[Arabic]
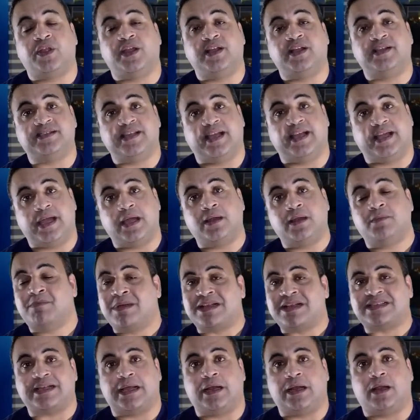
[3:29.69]
اذا كان
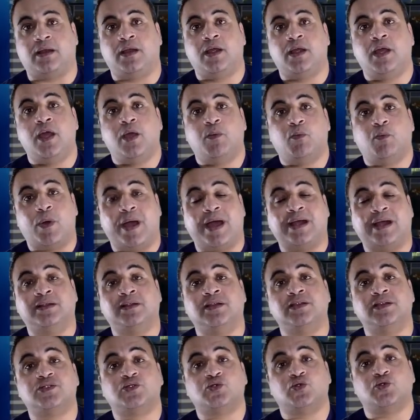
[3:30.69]
مثلا
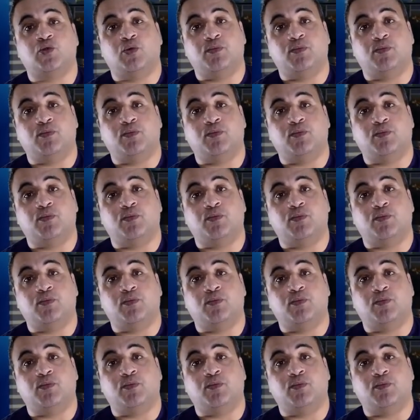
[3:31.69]
مهندس